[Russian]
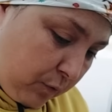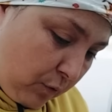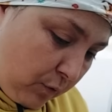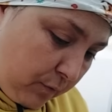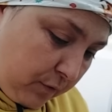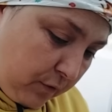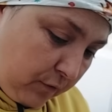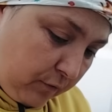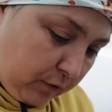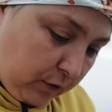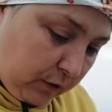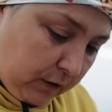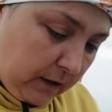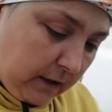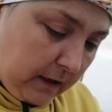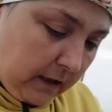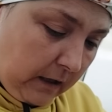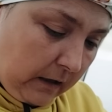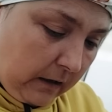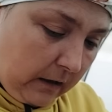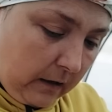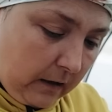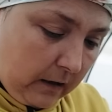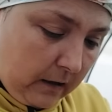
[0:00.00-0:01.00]
помню, вот
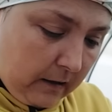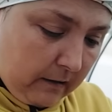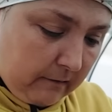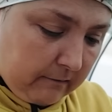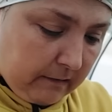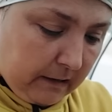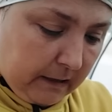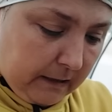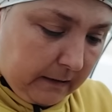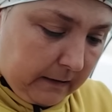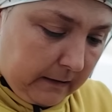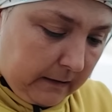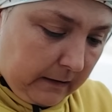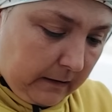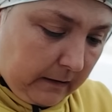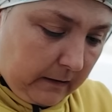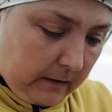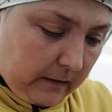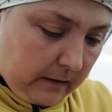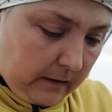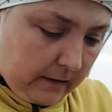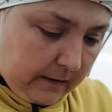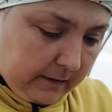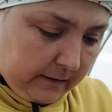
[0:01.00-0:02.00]
или Алла, или
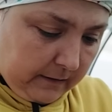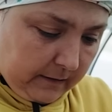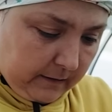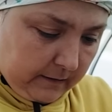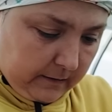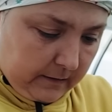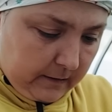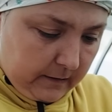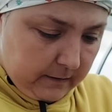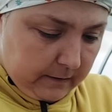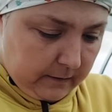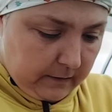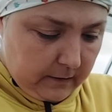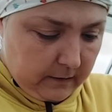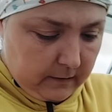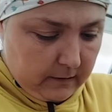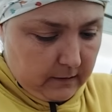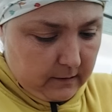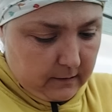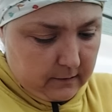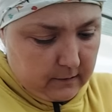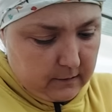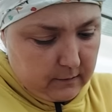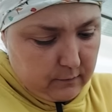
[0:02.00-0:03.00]
Анна, как-то
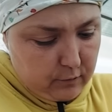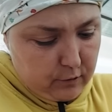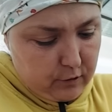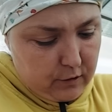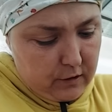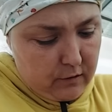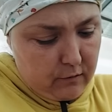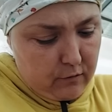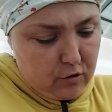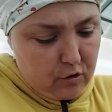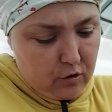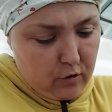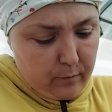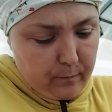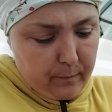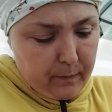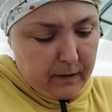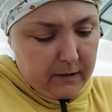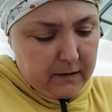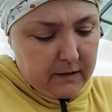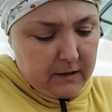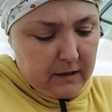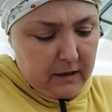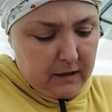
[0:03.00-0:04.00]
так зовут девушку.
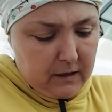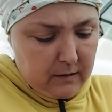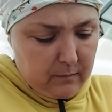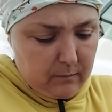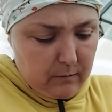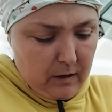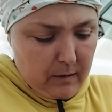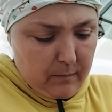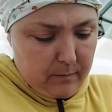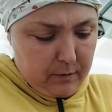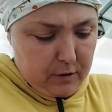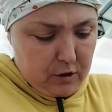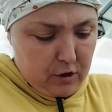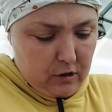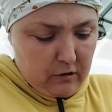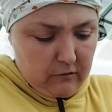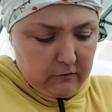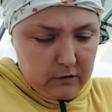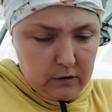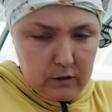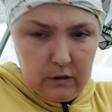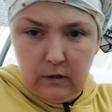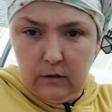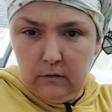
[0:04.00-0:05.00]
Простите меня,
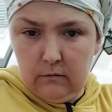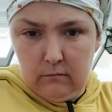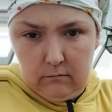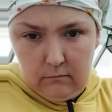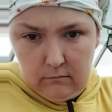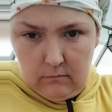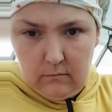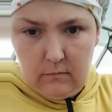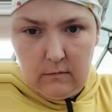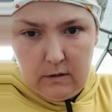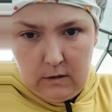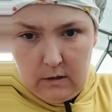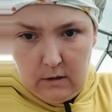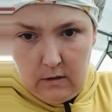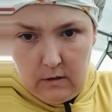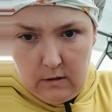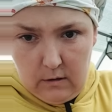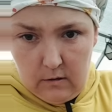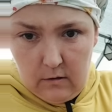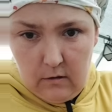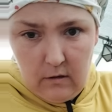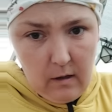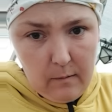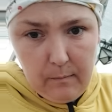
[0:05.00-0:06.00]
пожалуйста.
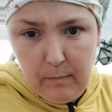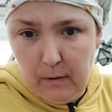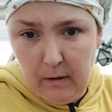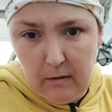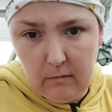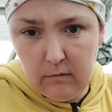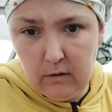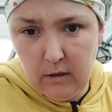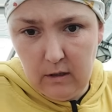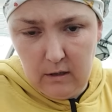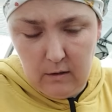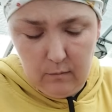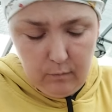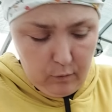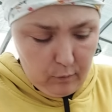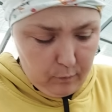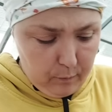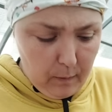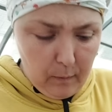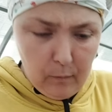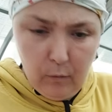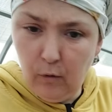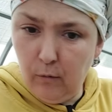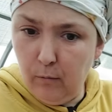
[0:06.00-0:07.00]
Я правда не
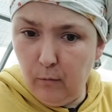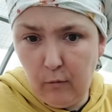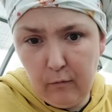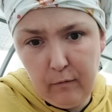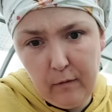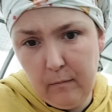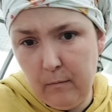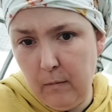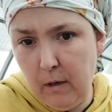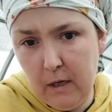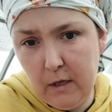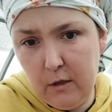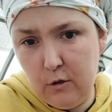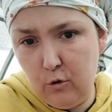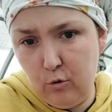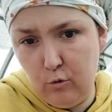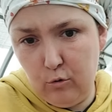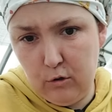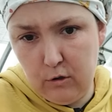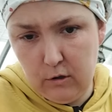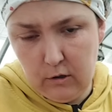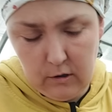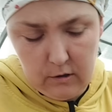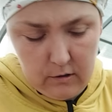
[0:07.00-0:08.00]
помню. По-моему, вы моя
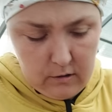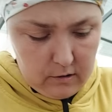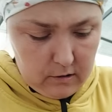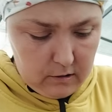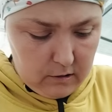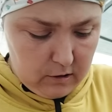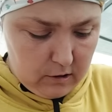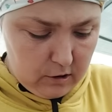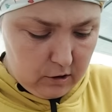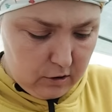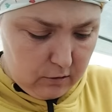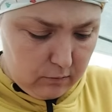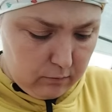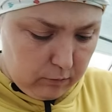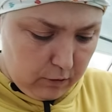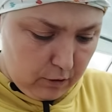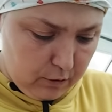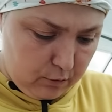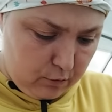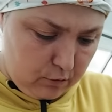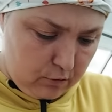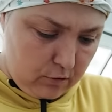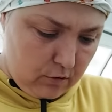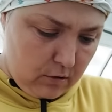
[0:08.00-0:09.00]
тезка, если не
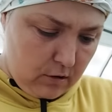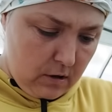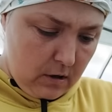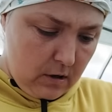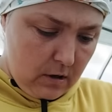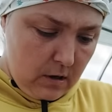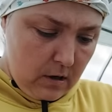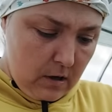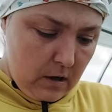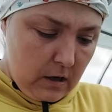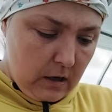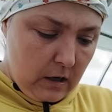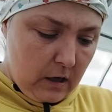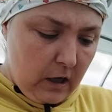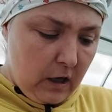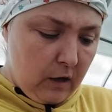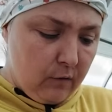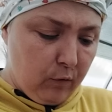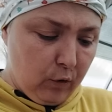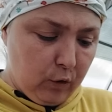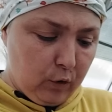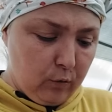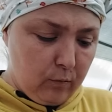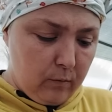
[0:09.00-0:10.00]
ошибаюсь.
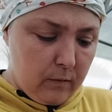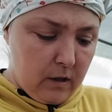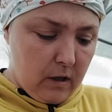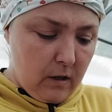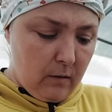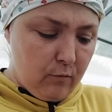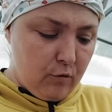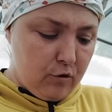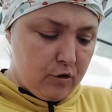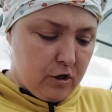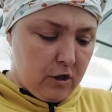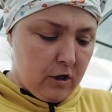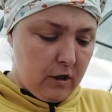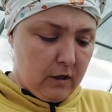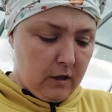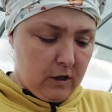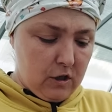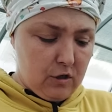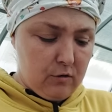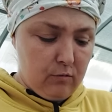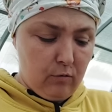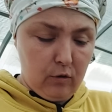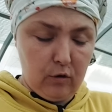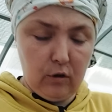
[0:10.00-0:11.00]
Или вот у меня
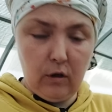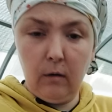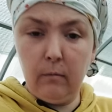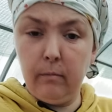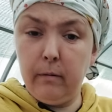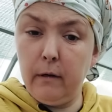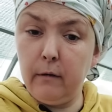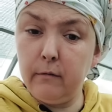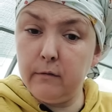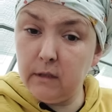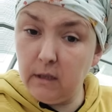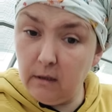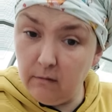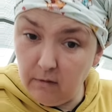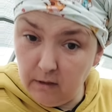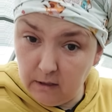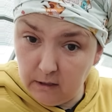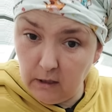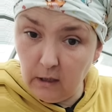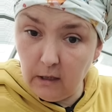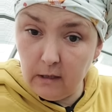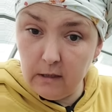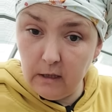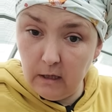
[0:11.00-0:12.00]
мужчина живет Хабаровский,
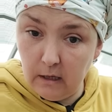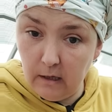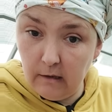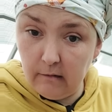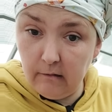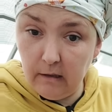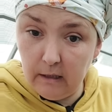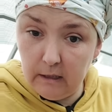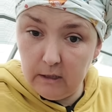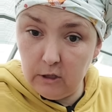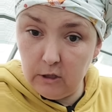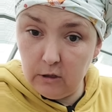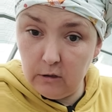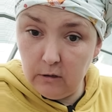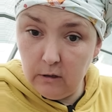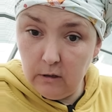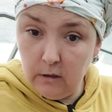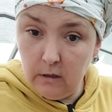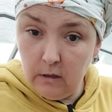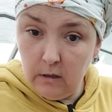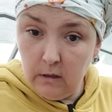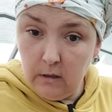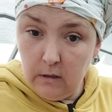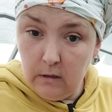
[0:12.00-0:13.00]
Виктор Николаевич.
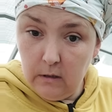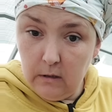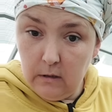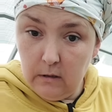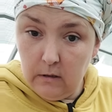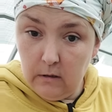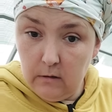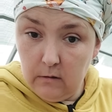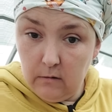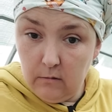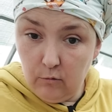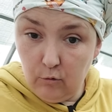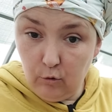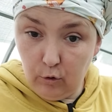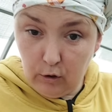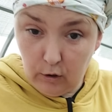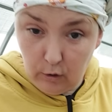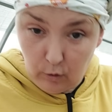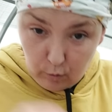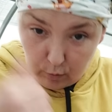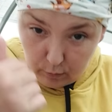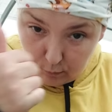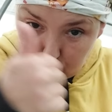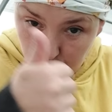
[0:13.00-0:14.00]
Вот
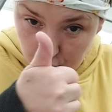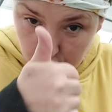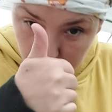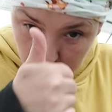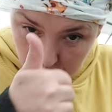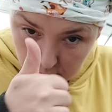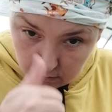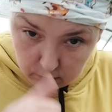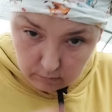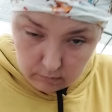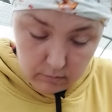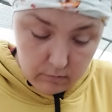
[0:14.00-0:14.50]
такой мужик.